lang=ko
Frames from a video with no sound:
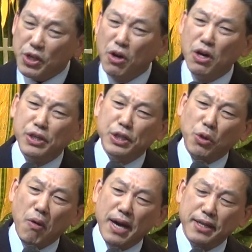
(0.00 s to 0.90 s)

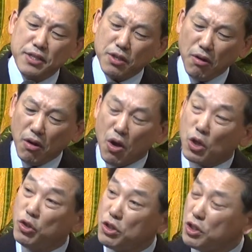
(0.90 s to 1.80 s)
영어를 통하여서
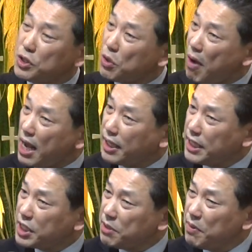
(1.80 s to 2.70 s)
그것을
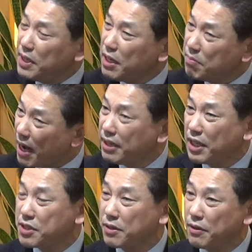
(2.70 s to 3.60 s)
정확히 찝어내는
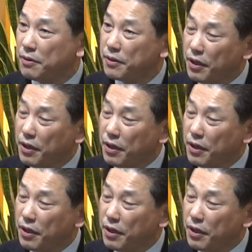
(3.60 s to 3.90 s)
많은 게 있어요.